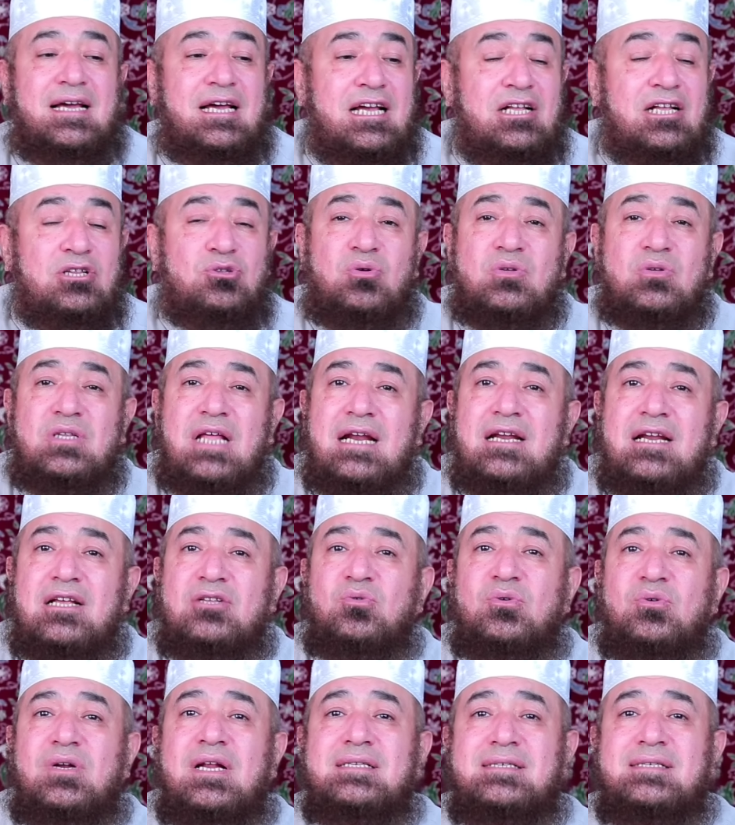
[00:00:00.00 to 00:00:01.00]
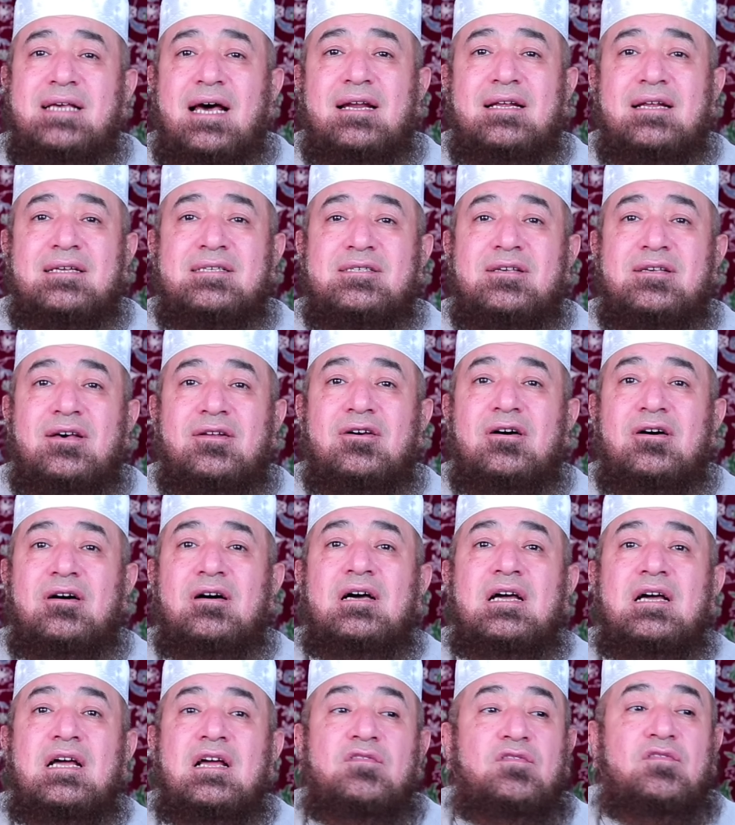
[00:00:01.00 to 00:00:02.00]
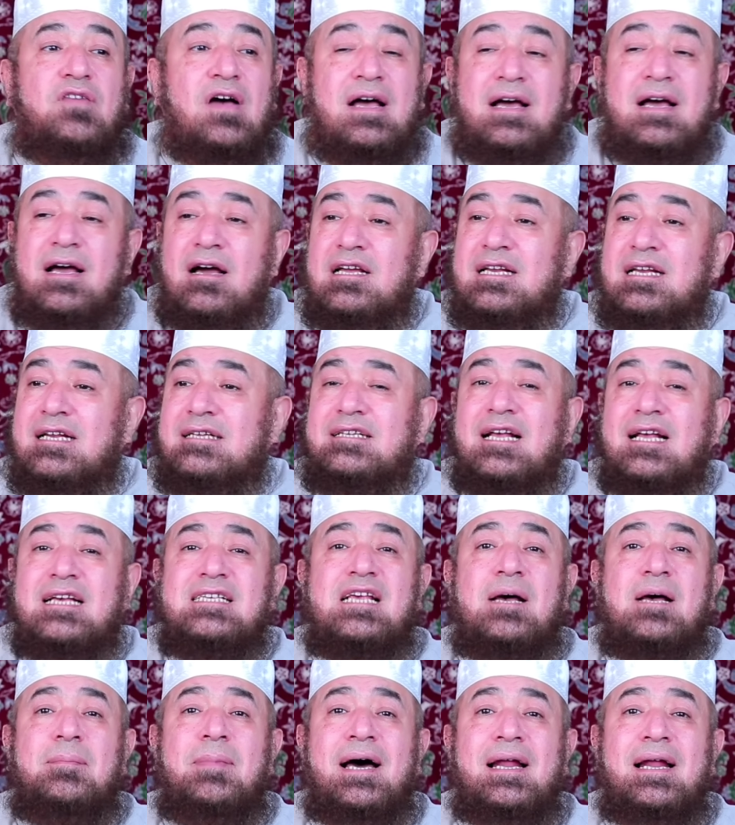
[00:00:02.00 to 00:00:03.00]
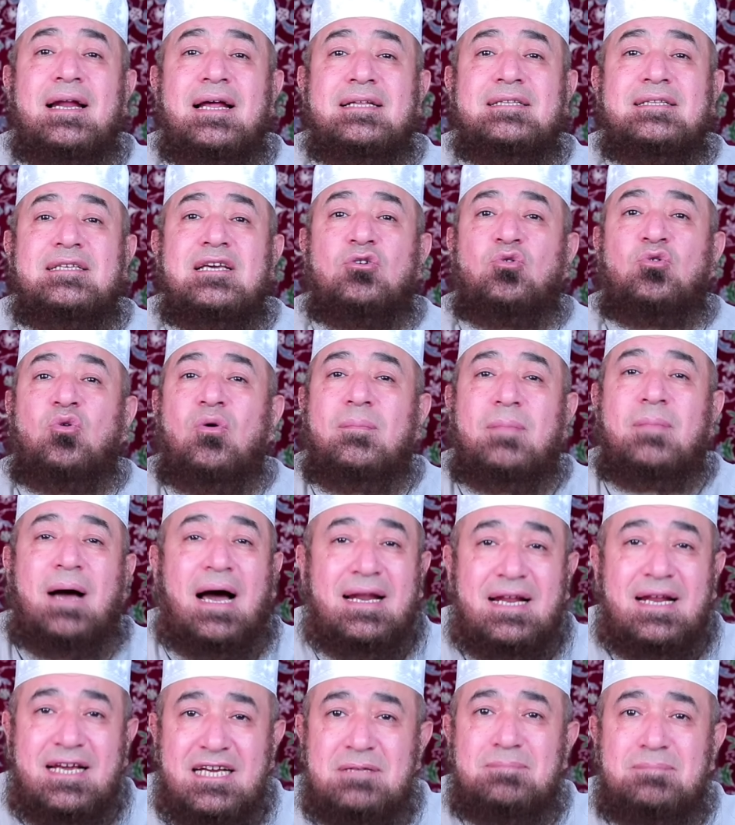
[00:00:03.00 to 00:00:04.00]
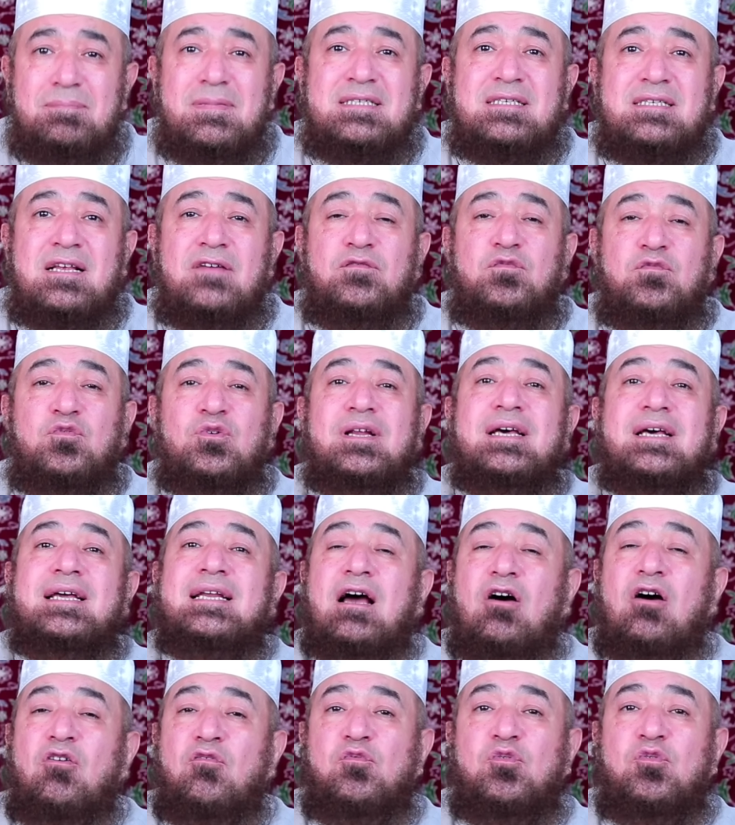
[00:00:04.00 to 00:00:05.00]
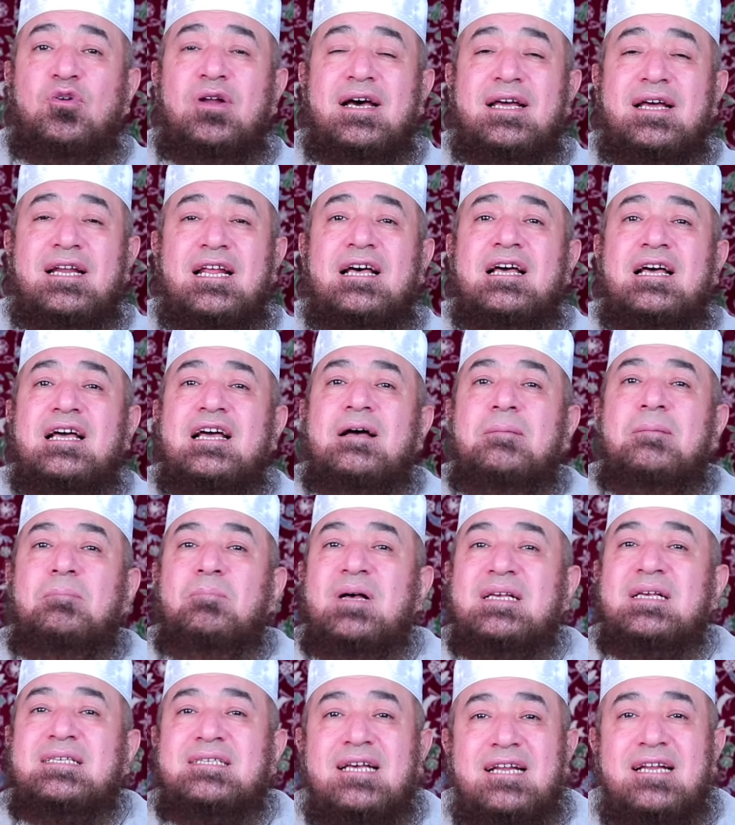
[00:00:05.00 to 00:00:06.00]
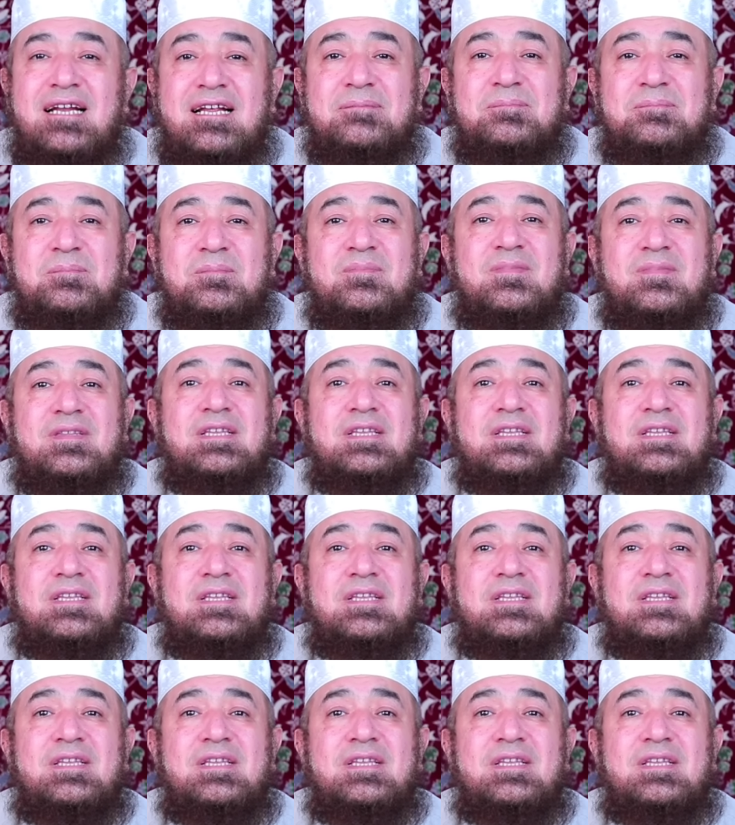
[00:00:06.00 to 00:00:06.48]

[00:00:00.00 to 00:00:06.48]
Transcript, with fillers: انتوا دلتوا الناس على الصلاه فالتزم على ايديكم على ايد مثلا فلان او فلانه مثلا